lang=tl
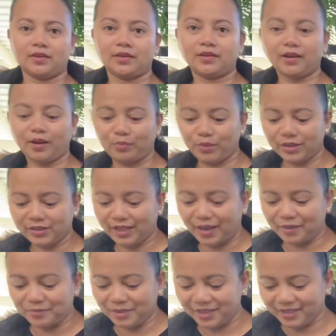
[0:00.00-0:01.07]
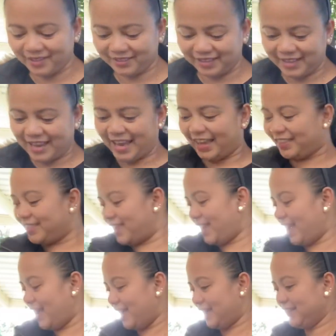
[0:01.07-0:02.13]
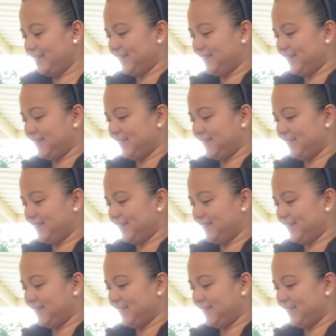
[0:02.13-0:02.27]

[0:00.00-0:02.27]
Grabe, ang dami. And then,